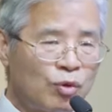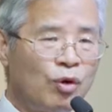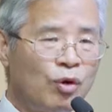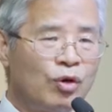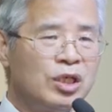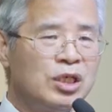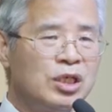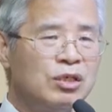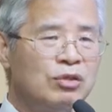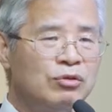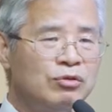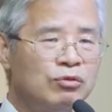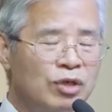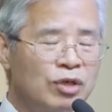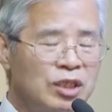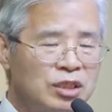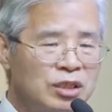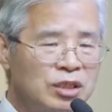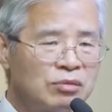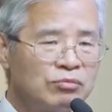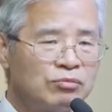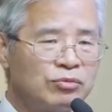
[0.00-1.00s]

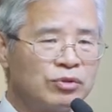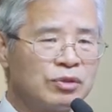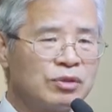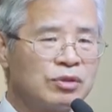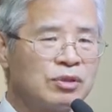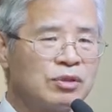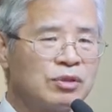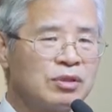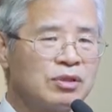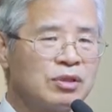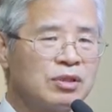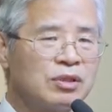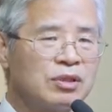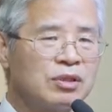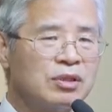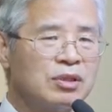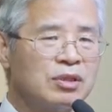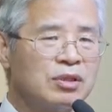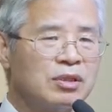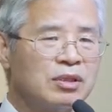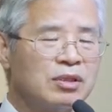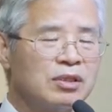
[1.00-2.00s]
통일되시는 분.
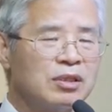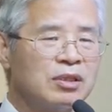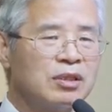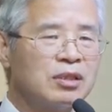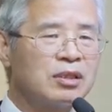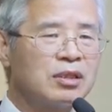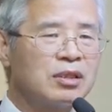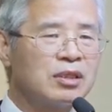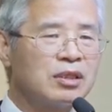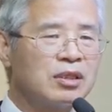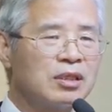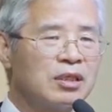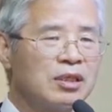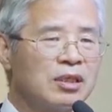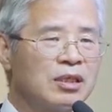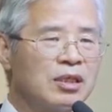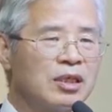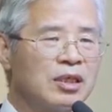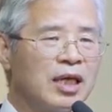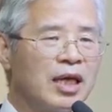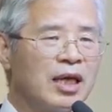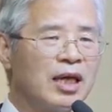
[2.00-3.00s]

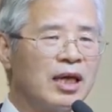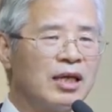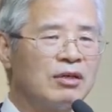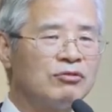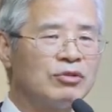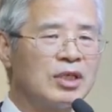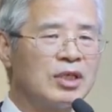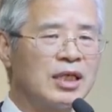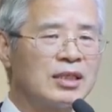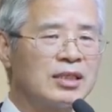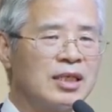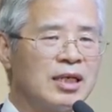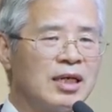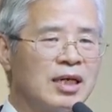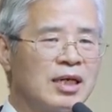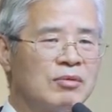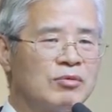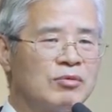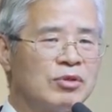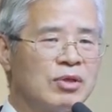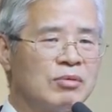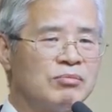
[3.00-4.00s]
그렇게 우리가
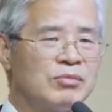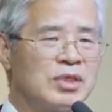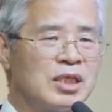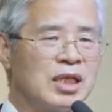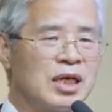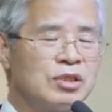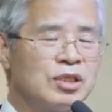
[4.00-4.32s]
생각하면 됩니다.